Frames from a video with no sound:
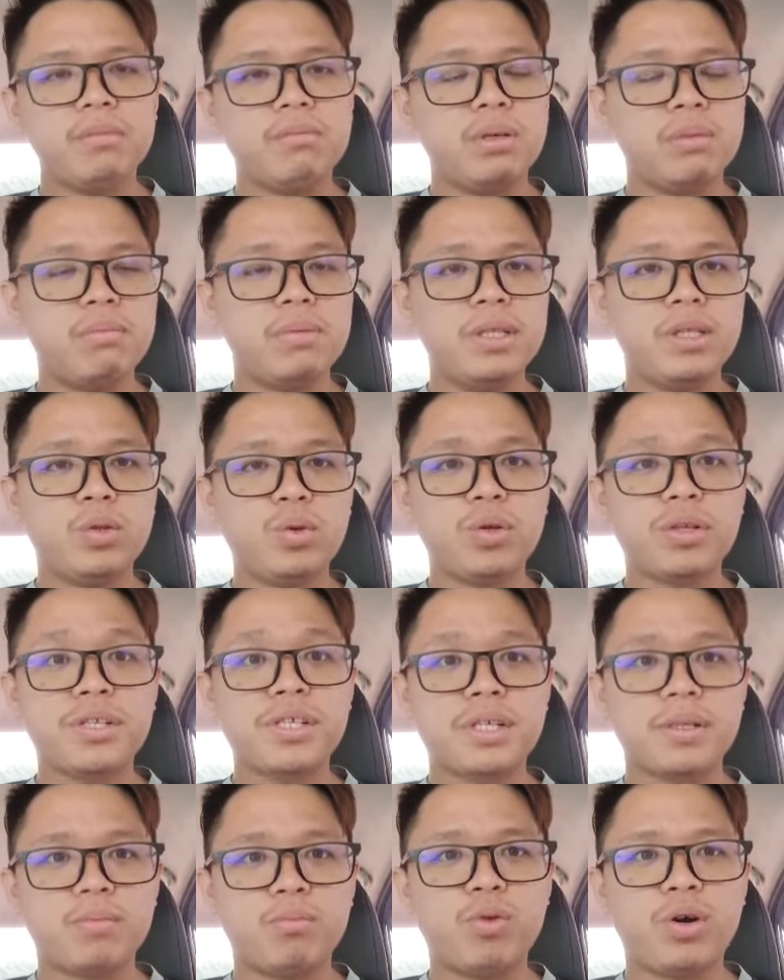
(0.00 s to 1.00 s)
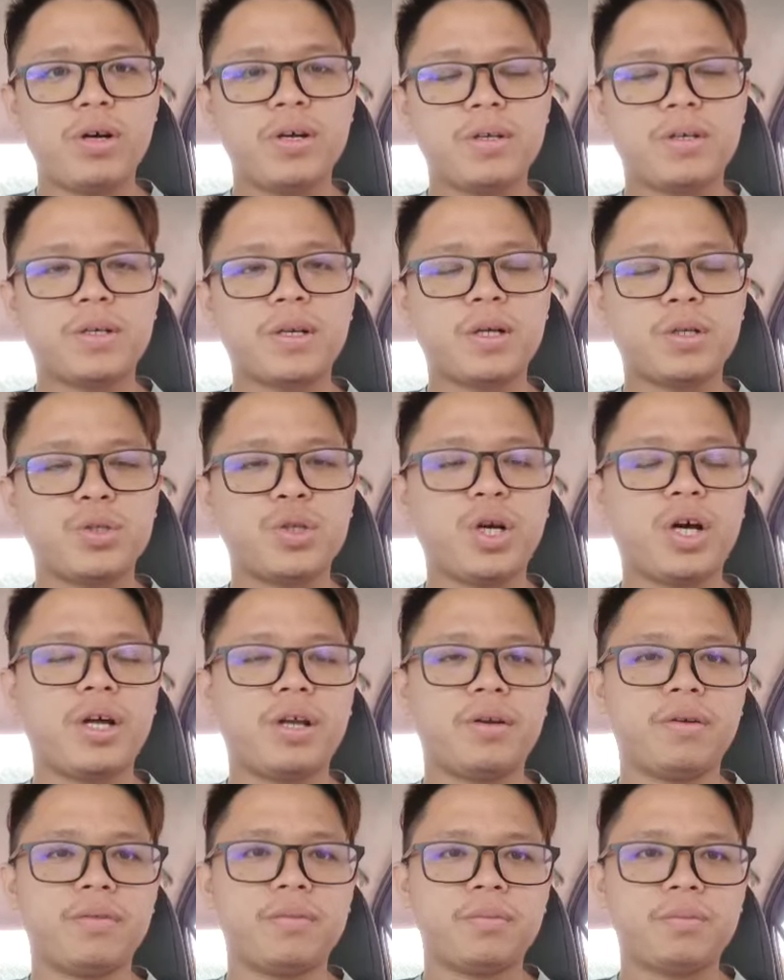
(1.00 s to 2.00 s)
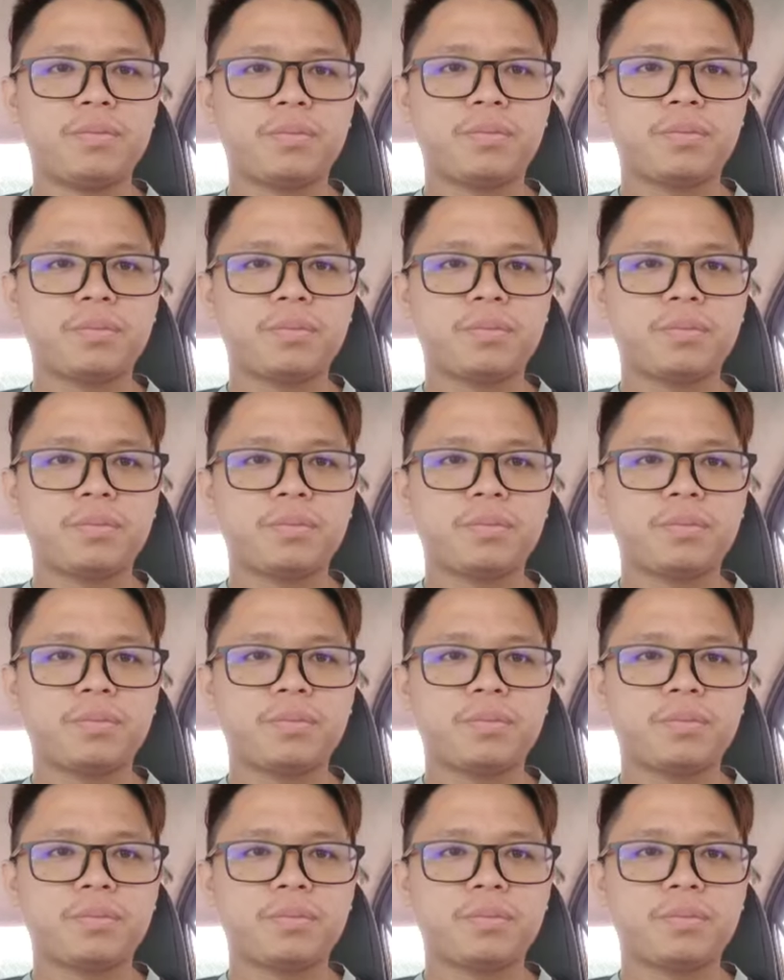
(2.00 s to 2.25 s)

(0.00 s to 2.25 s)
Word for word: membentuk sebuah kerajaan.